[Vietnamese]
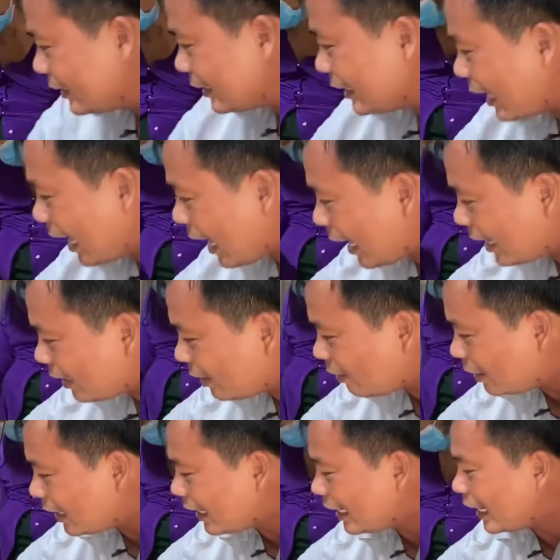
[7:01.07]
Dạ
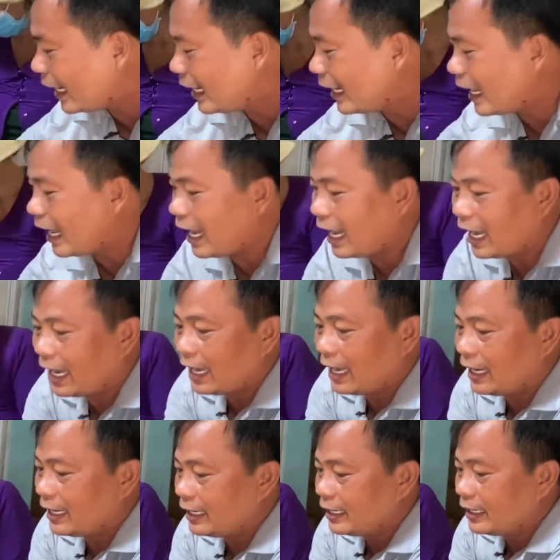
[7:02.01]
còn cái này là
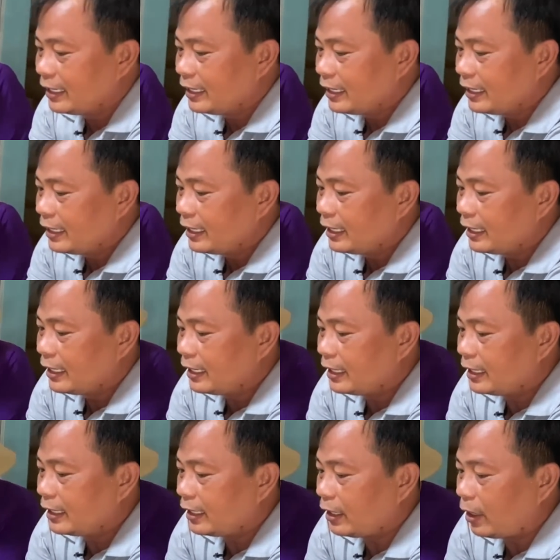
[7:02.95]

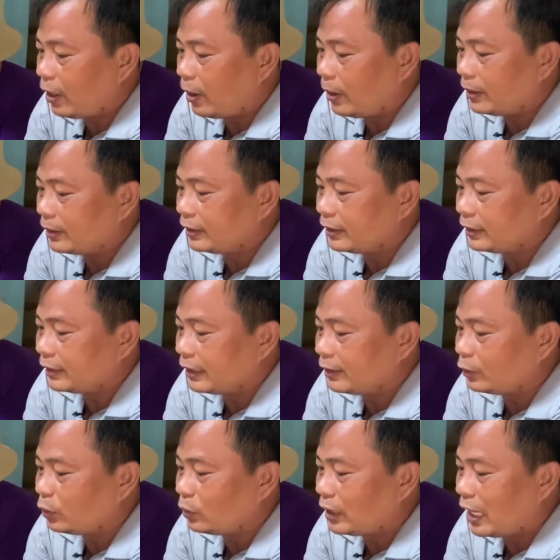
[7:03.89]
hội từ thiện thuốc